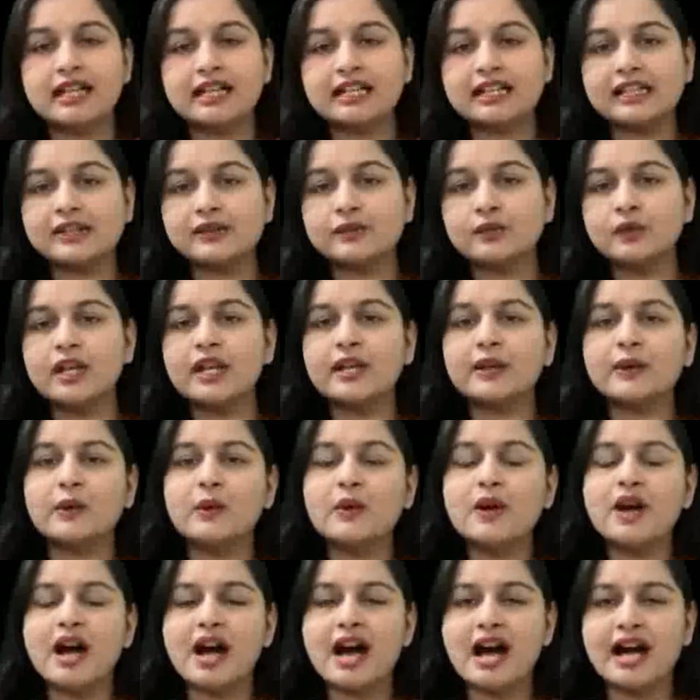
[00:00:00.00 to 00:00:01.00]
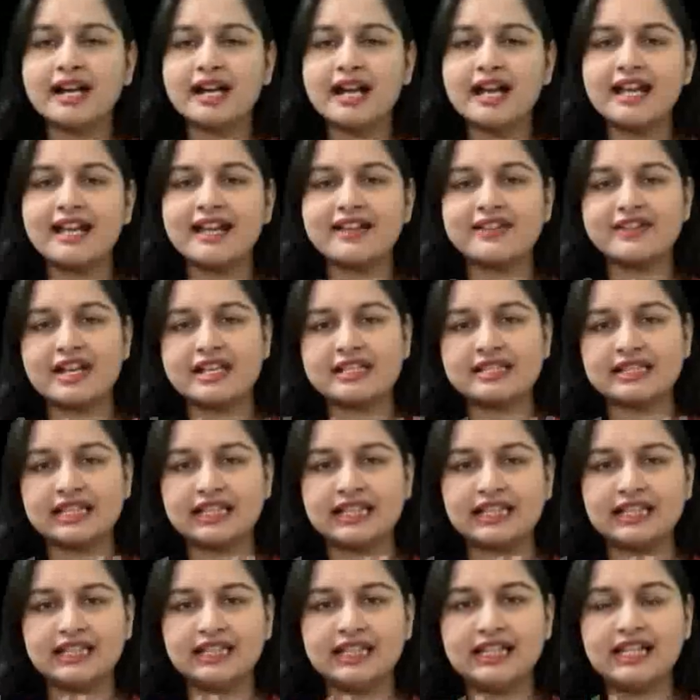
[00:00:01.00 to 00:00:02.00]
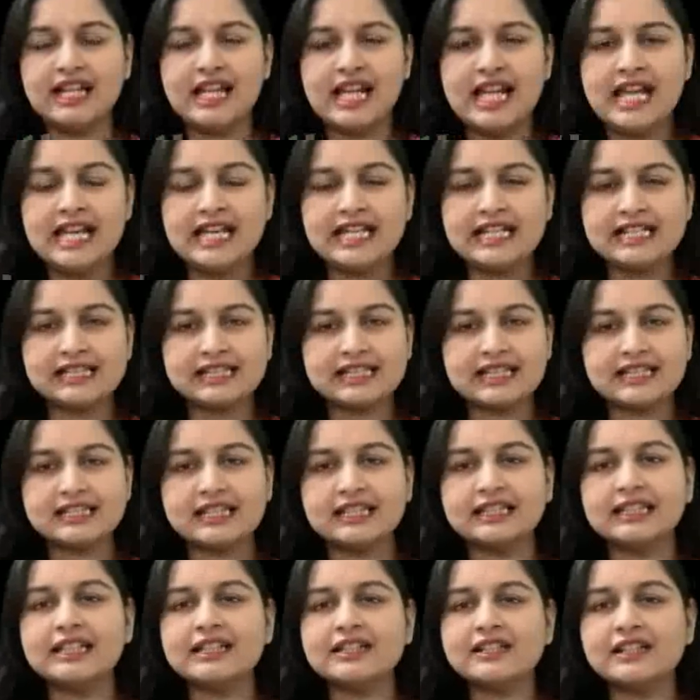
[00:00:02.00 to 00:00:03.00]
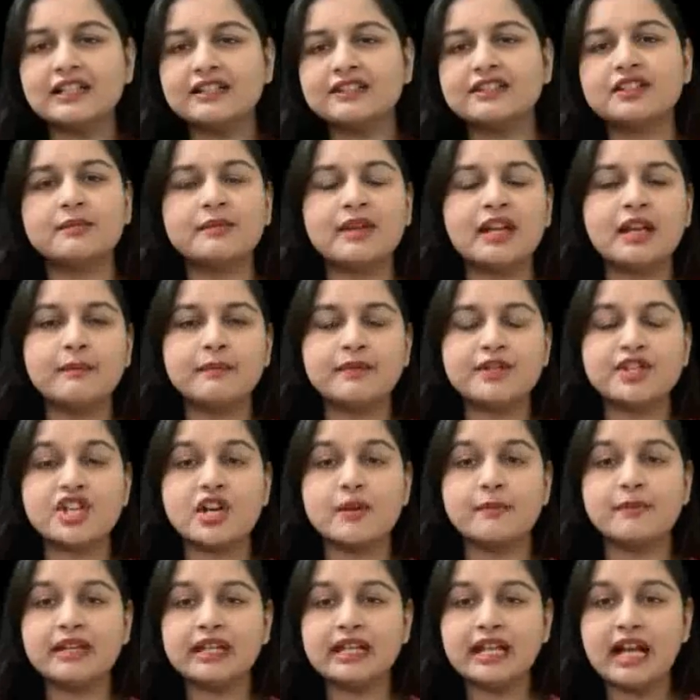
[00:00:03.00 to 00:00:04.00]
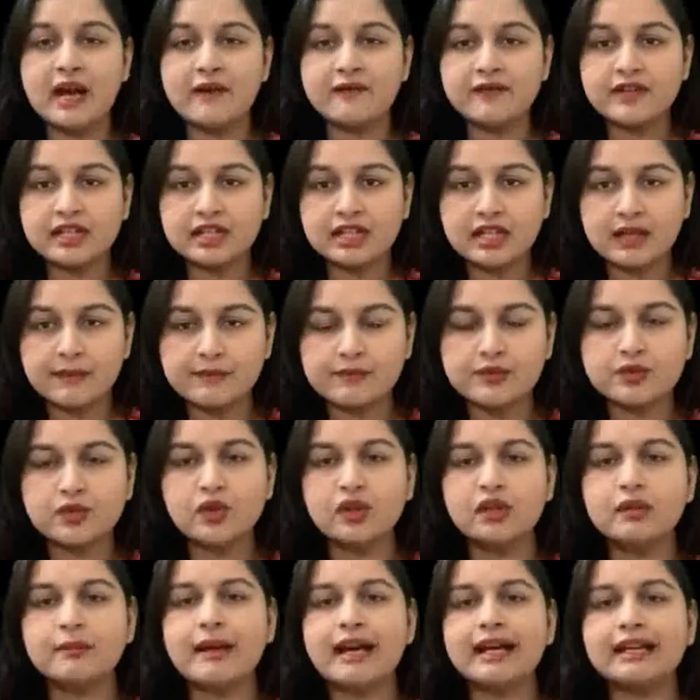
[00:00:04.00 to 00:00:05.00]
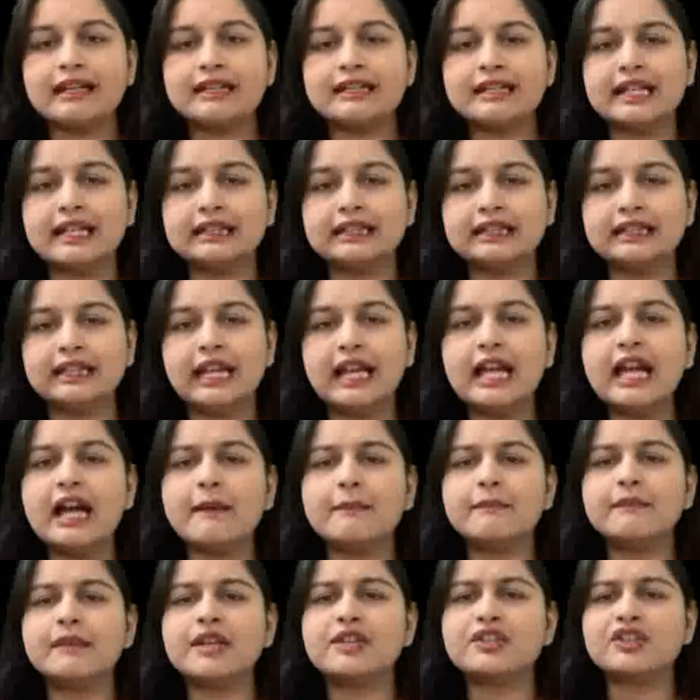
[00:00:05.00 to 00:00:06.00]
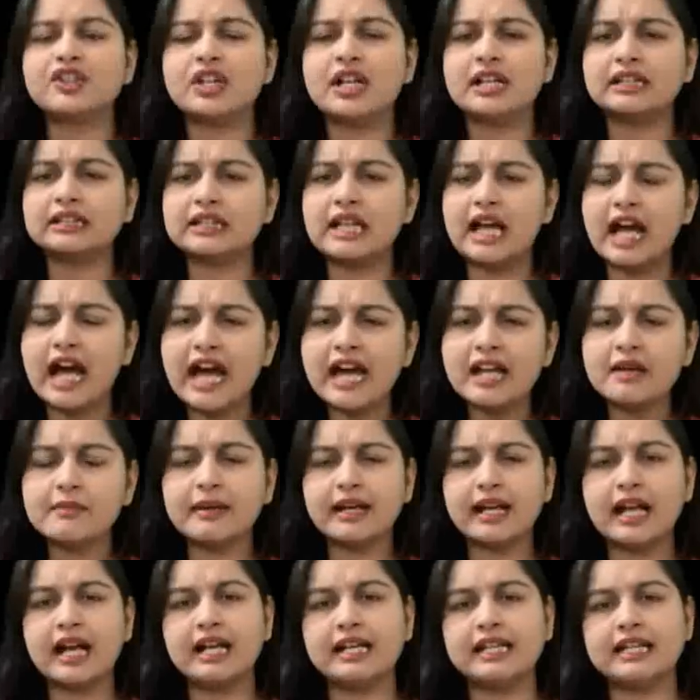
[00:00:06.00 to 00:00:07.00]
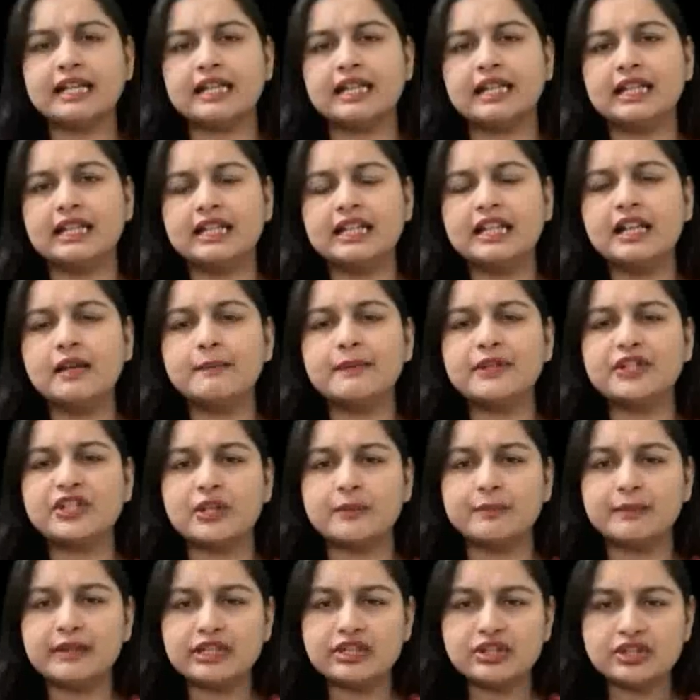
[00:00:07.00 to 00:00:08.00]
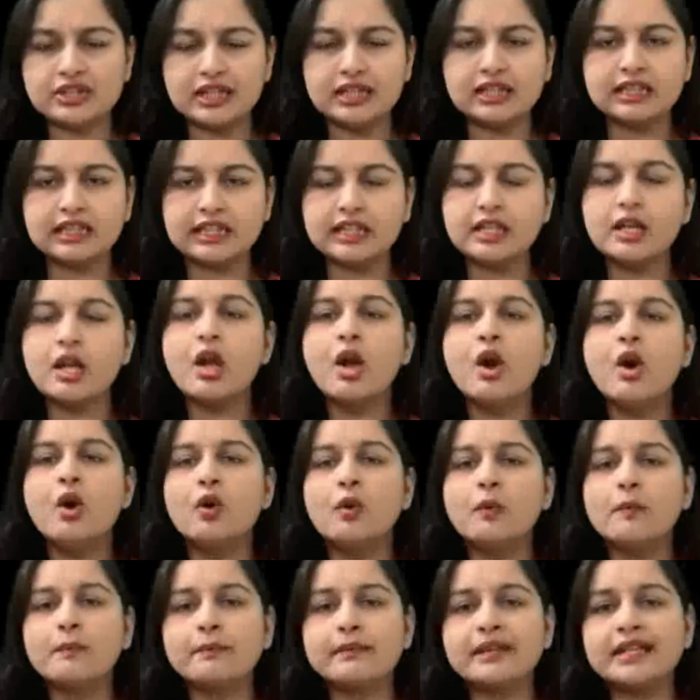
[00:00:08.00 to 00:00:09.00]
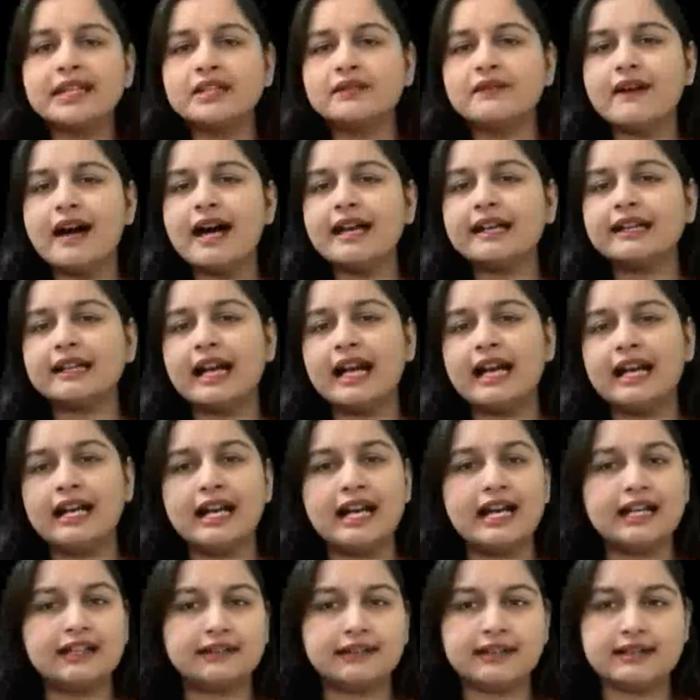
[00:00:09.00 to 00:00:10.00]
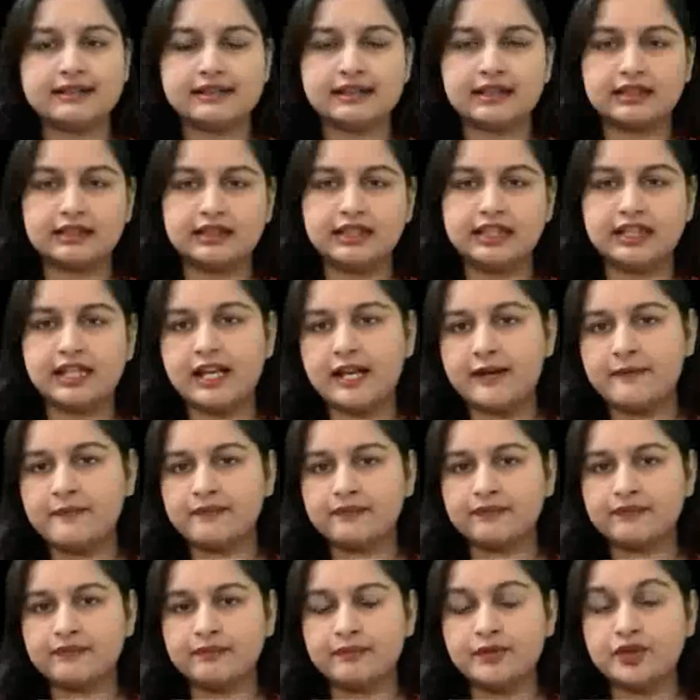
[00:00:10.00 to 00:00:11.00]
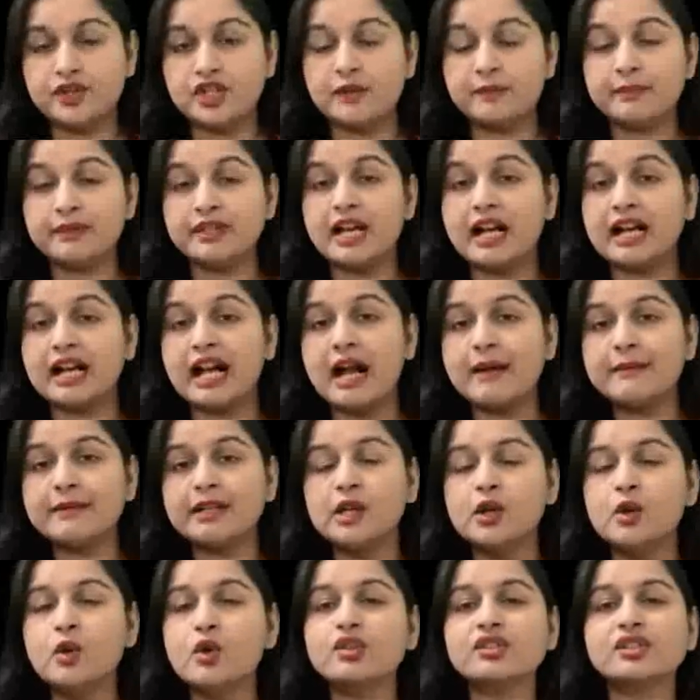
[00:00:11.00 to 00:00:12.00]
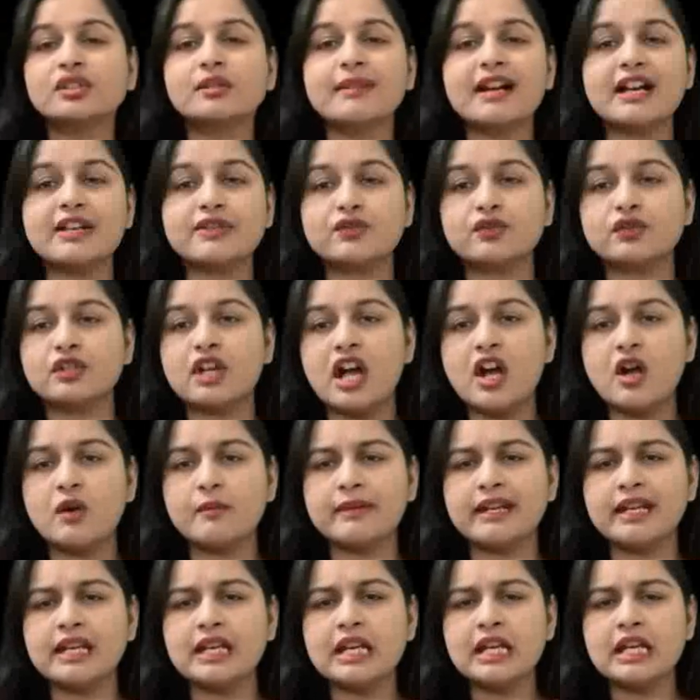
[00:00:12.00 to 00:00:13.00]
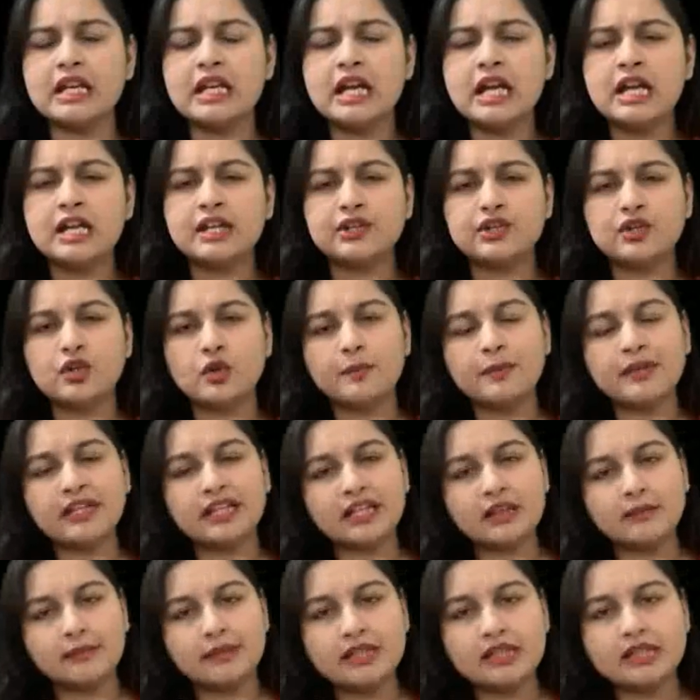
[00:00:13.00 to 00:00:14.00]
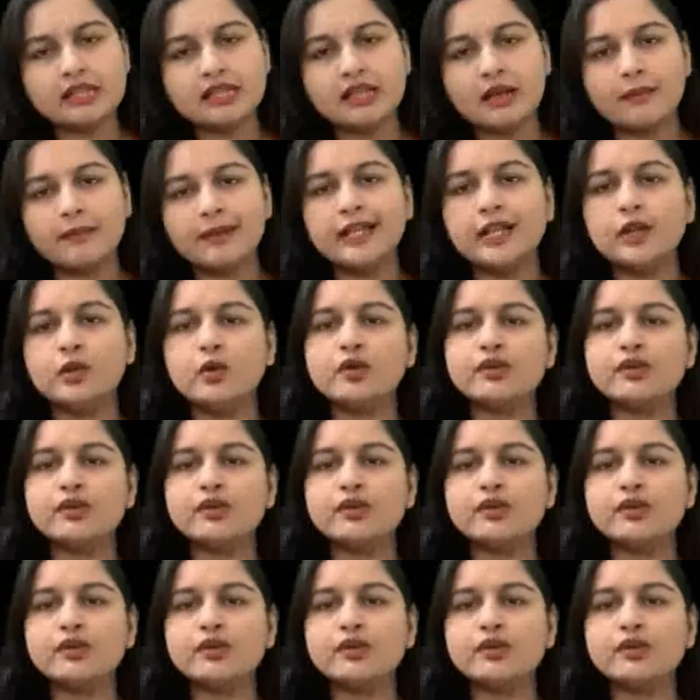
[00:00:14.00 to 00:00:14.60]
ताकि सुले को हराया जा सके इस संसदीय क्षेत्र में बीजेपी काफी कमजोर मानी जाती है अपना जनाधार बढ़ाने के लिए बीजेपी जल्द ही उम्मीदवार का ऐलान कर सकती है बीजेपी आगामी लोकसभा चुनाव में यूपी की भी सभी